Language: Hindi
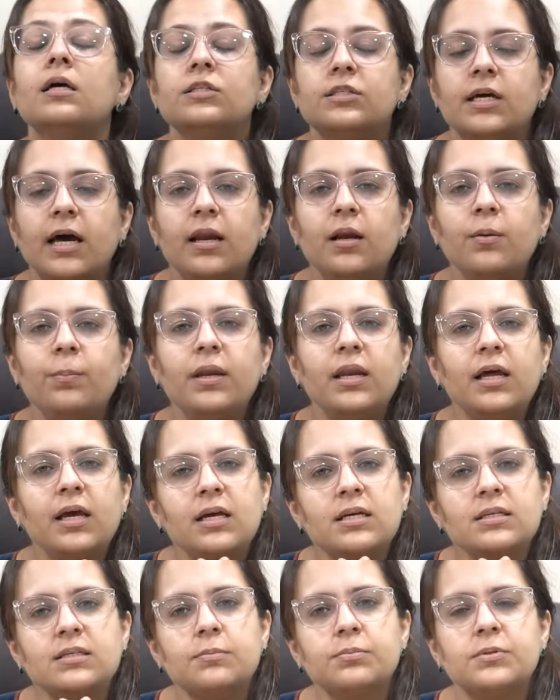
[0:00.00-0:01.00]
चैनल पर नए
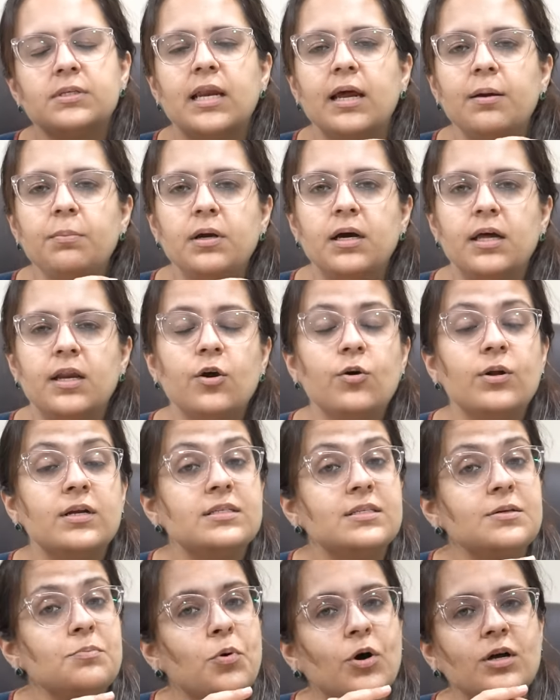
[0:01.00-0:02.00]
हैं सब्सक्राइब करें और
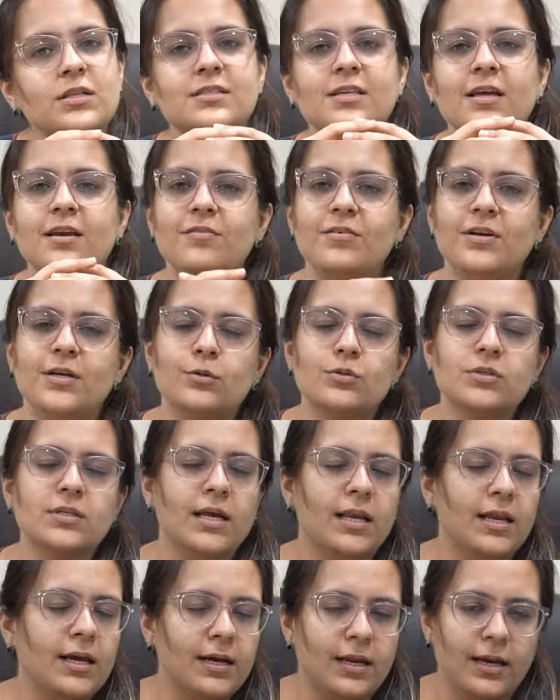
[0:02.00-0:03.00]
ऐसी बहुत सारी वीडियोज़
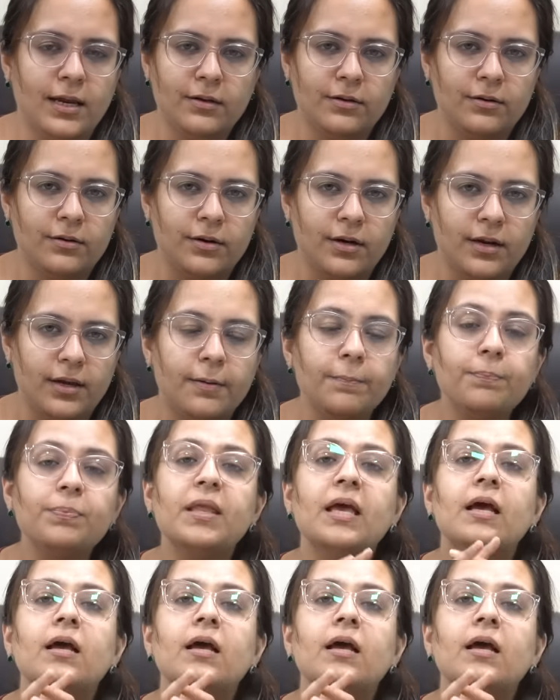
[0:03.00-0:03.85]
के लिए कनेक्टेड रहें